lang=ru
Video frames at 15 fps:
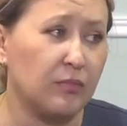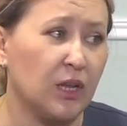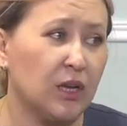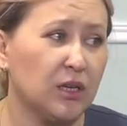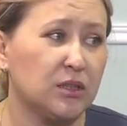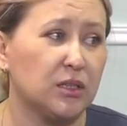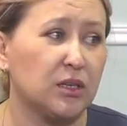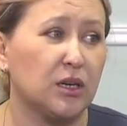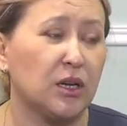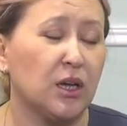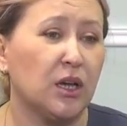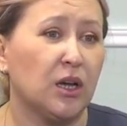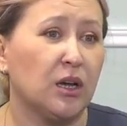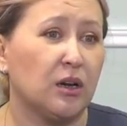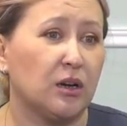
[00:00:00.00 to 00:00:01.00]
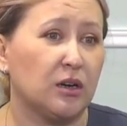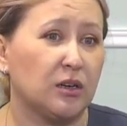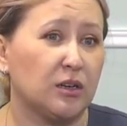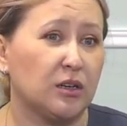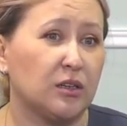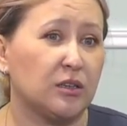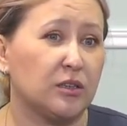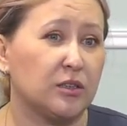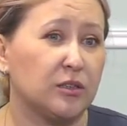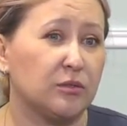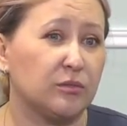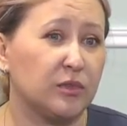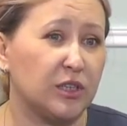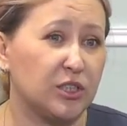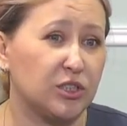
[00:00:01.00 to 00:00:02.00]
Это
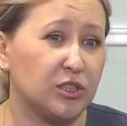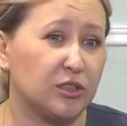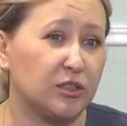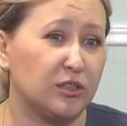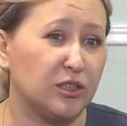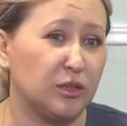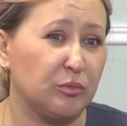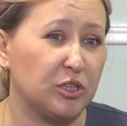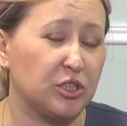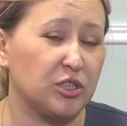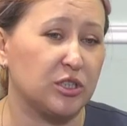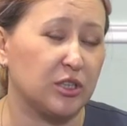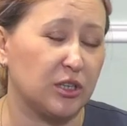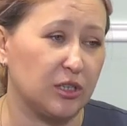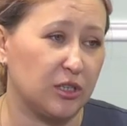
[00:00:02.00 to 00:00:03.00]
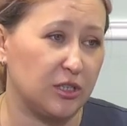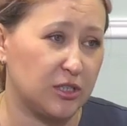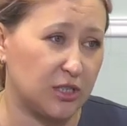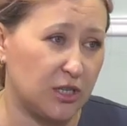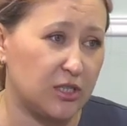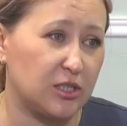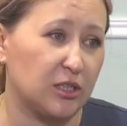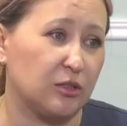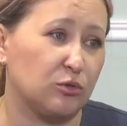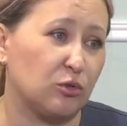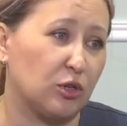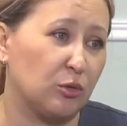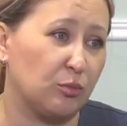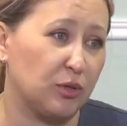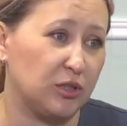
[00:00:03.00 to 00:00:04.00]
а, наша некоммерческая организация,
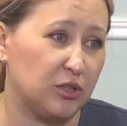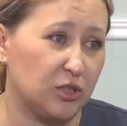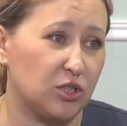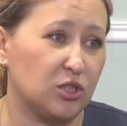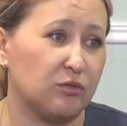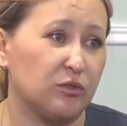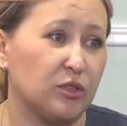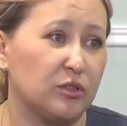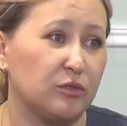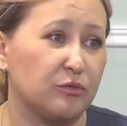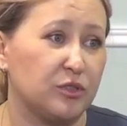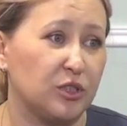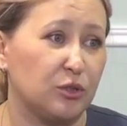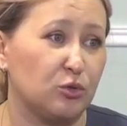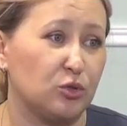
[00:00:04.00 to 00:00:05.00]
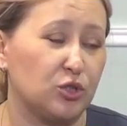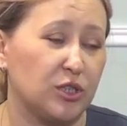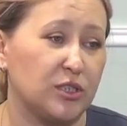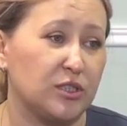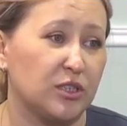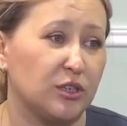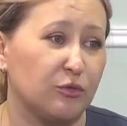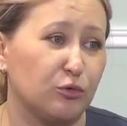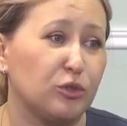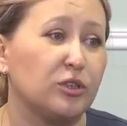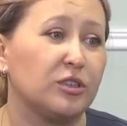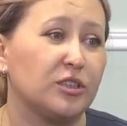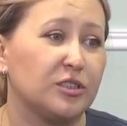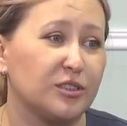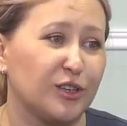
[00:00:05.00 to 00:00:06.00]
которая поддерживает всех участников. У
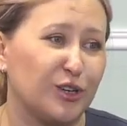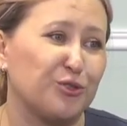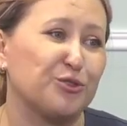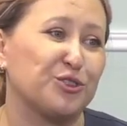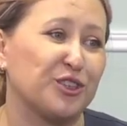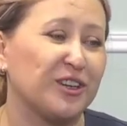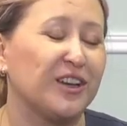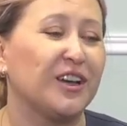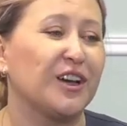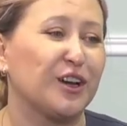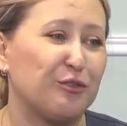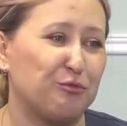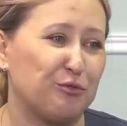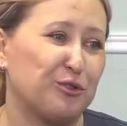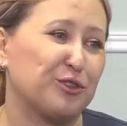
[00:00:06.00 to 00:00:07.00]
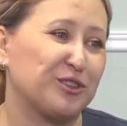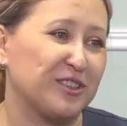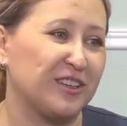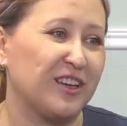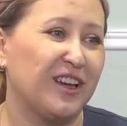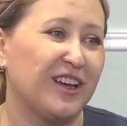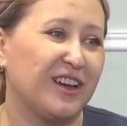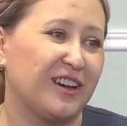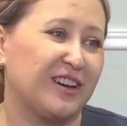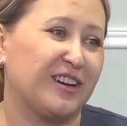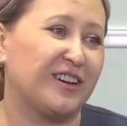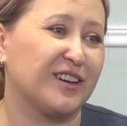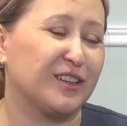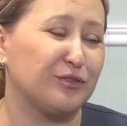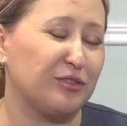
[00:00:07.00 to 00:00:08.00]
них есть хороший, комфортный
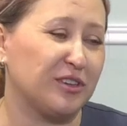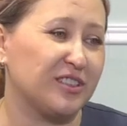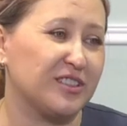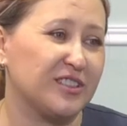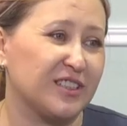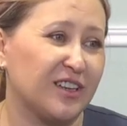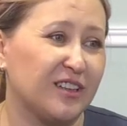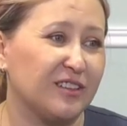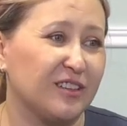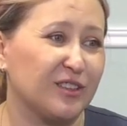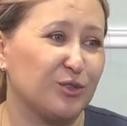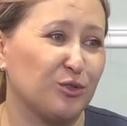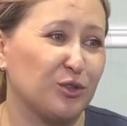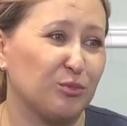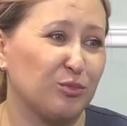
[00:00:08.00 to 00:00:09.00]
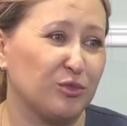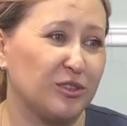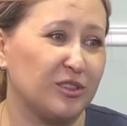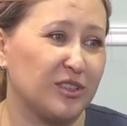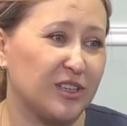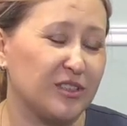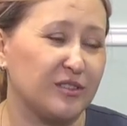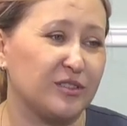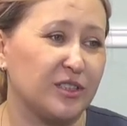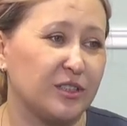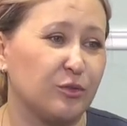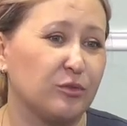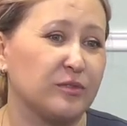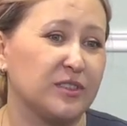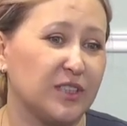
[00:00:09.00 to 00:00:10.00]
а, конференц-зал, который будет рад
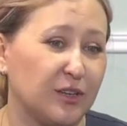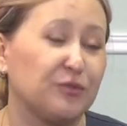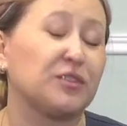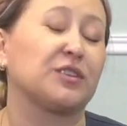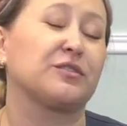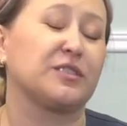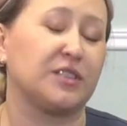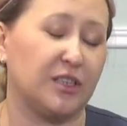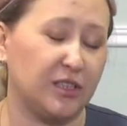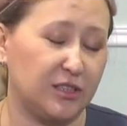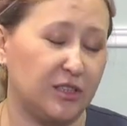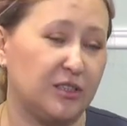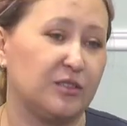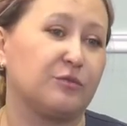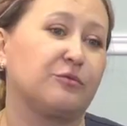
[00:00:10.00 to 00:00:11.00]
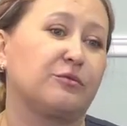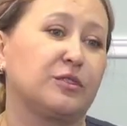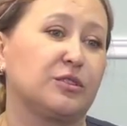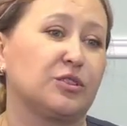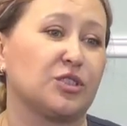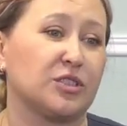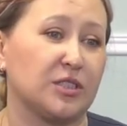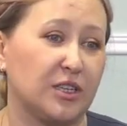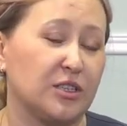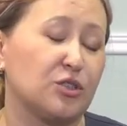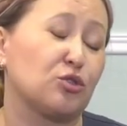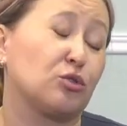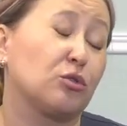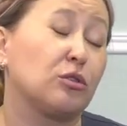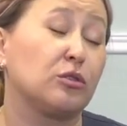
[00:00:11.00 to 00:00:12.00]
всех завтра встретить в
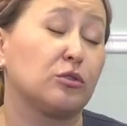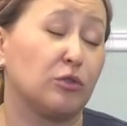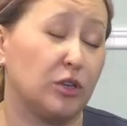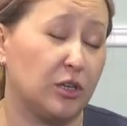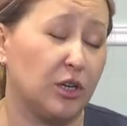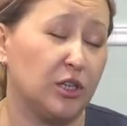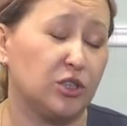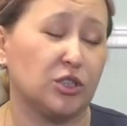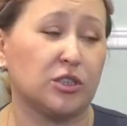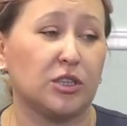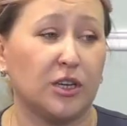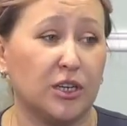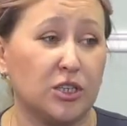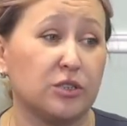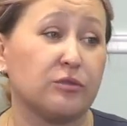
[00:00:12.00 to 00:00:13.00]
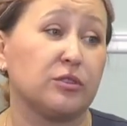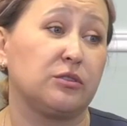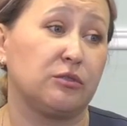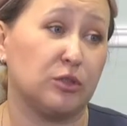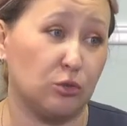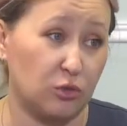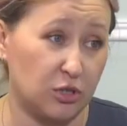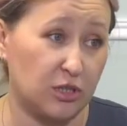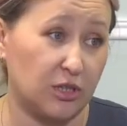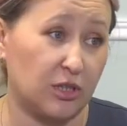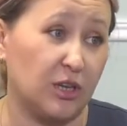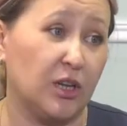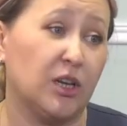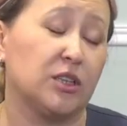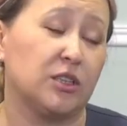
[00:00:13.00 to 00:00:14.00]
16.00. Чертогашева
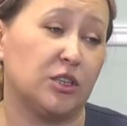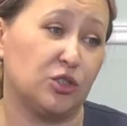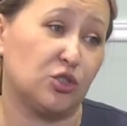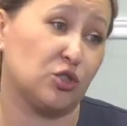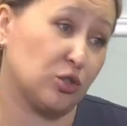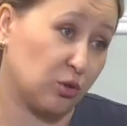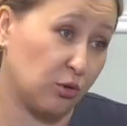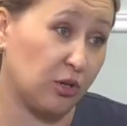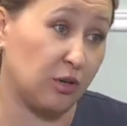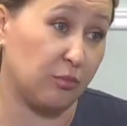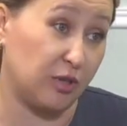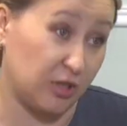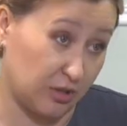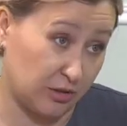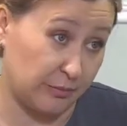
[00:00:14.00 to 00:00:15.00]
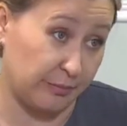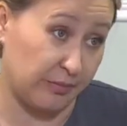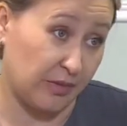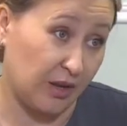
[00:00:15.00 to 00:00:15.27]
90, 36 кабинет.